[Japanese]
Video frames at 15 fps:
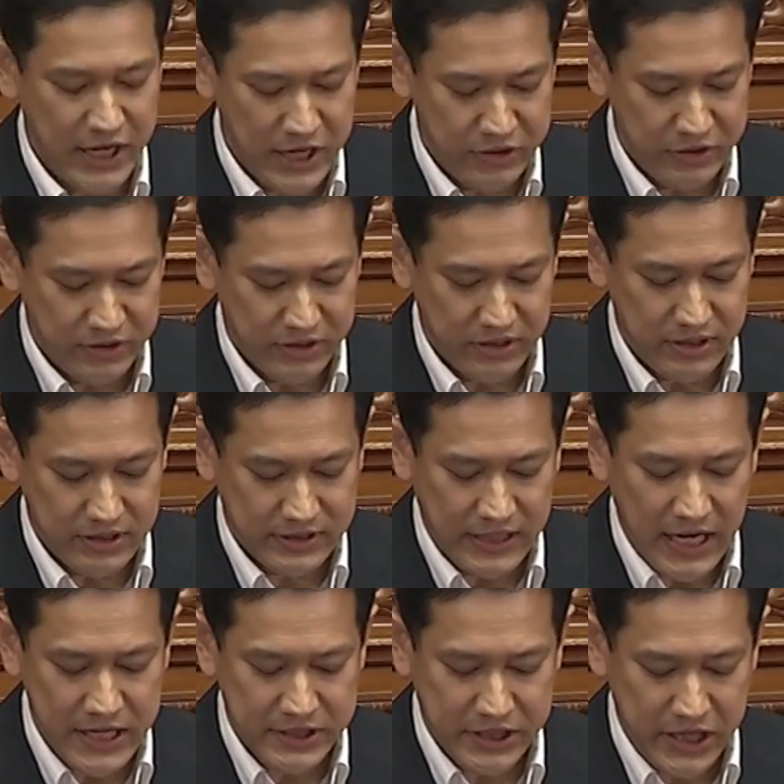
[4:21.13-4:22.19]
ある
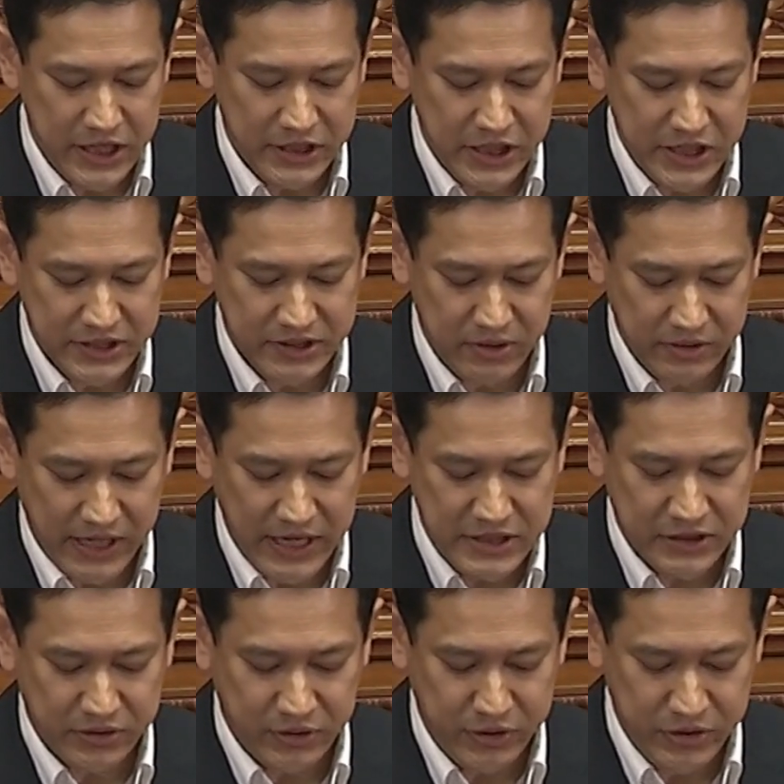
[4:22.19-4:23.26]
財政規律の
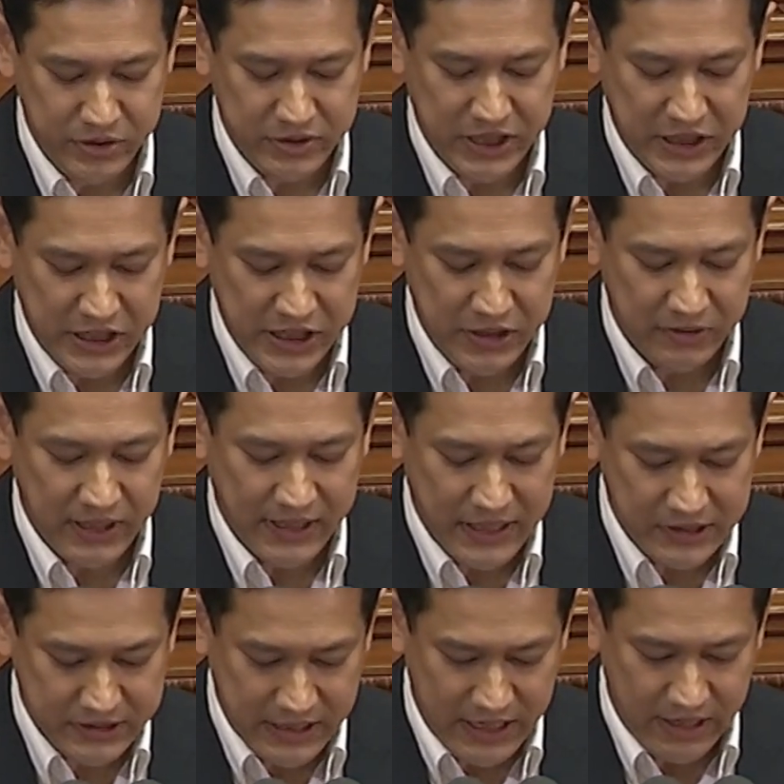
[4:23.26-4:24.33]
権利という責任を投
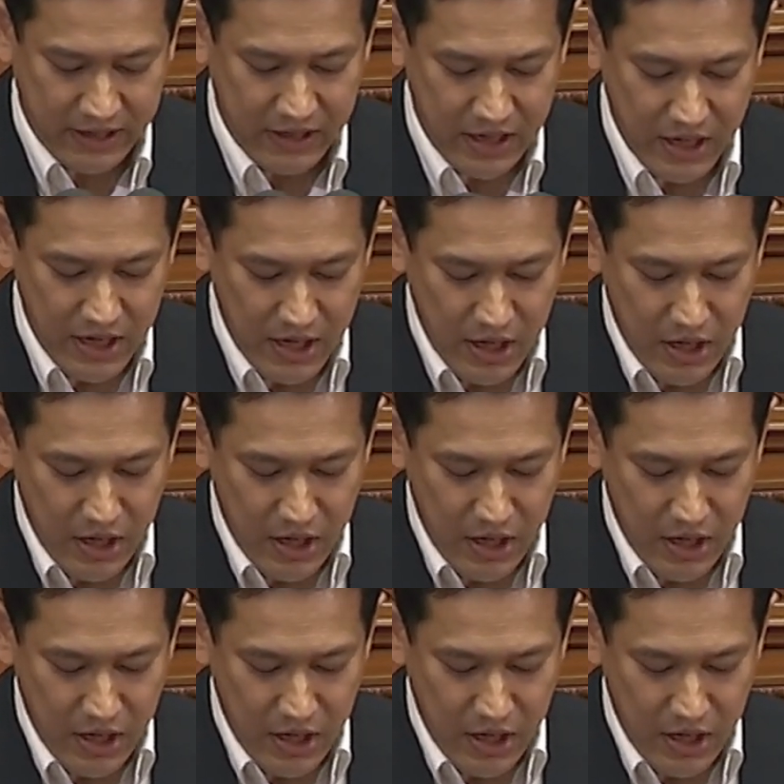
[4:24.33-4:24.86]
げ捨て、